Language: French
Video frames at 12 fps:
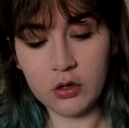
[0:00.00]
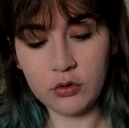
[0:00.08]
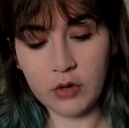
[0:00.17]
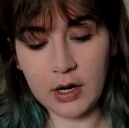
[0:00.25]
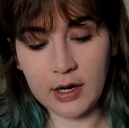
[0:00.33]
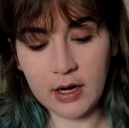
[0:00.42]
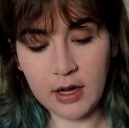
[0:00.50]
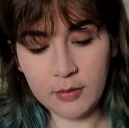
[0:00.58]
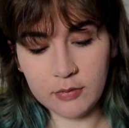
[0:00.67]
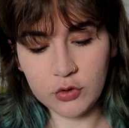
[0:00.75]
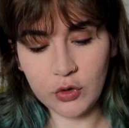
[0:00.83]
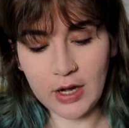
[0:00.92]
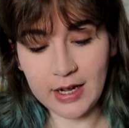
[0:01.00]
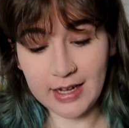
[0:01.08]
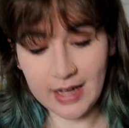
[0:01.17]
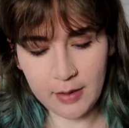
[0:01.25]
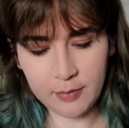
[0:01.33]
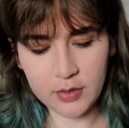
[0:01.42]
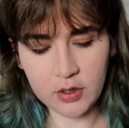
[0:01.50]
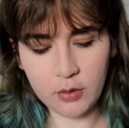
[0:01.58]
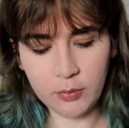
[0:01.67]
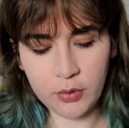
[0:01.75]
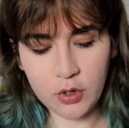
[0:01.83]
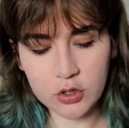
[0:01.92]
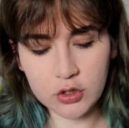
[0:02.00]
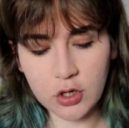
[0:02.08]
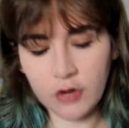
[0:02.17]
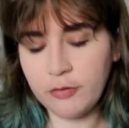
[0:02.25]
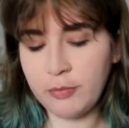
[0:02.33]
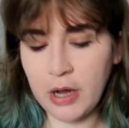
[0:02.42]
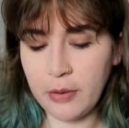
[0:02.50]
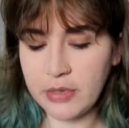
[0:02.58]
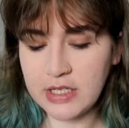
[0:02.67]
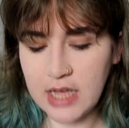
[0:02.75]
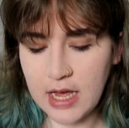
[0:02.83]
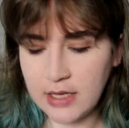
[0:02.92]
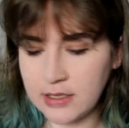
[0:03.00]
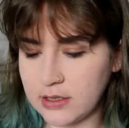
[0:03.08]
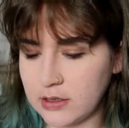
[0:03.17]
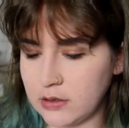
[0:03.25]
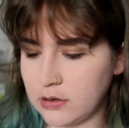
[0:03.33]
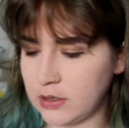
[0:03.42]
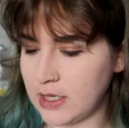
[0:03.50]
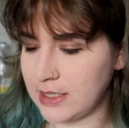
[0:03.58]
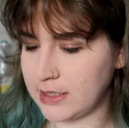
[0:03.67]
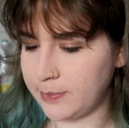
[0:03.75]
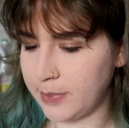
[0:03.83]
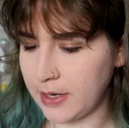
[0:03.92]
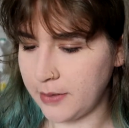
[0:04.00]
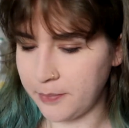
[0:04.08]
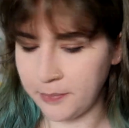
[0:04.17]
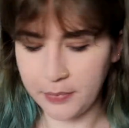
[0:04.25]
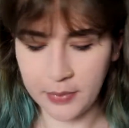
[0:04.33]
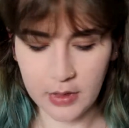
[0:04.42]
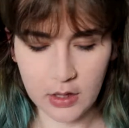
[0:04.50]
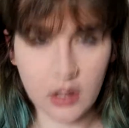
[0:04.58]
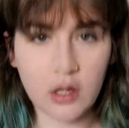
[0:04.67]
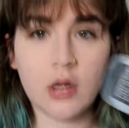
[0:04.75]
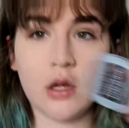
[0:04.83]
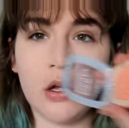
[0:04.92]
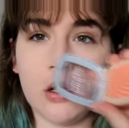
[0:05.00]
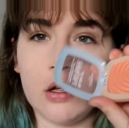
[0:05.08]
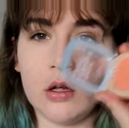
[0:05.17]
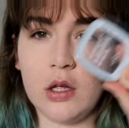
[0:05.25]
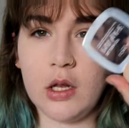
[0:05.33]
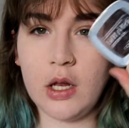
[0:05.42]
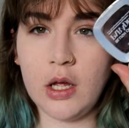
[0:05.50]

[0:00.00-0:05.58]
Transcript: de la, de la, gamme Blush of Paradise, n'est-ce pas il